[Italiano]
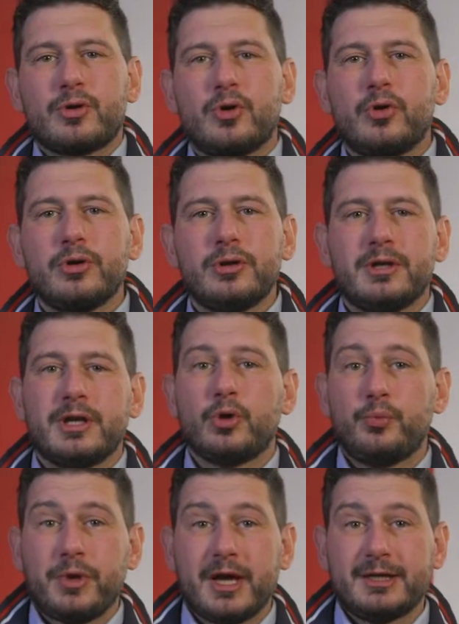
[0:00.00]
con la
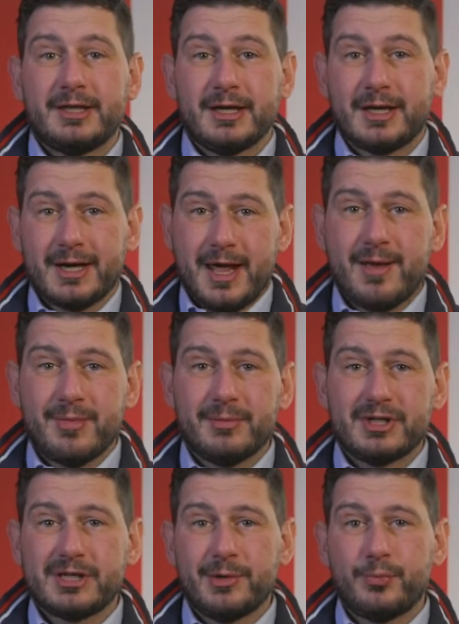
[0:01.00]
coppiata crema
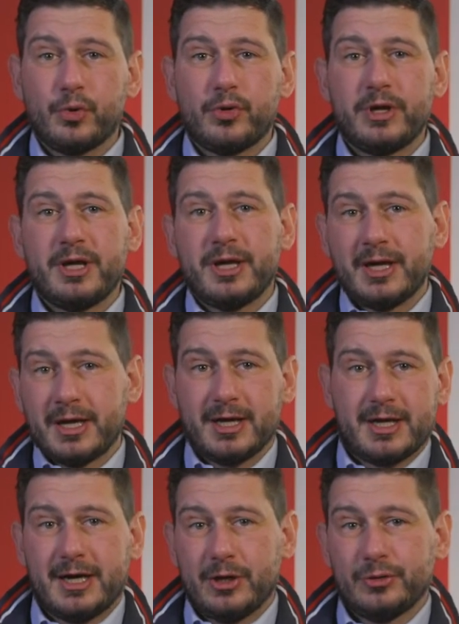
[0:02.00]
mascarpone e
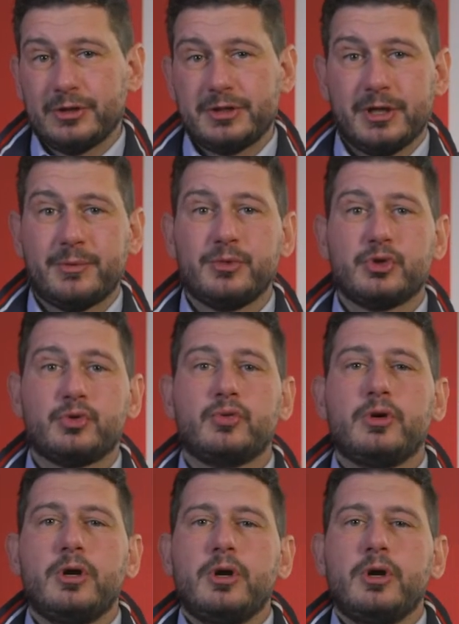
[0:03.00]
cacao del tiramisù.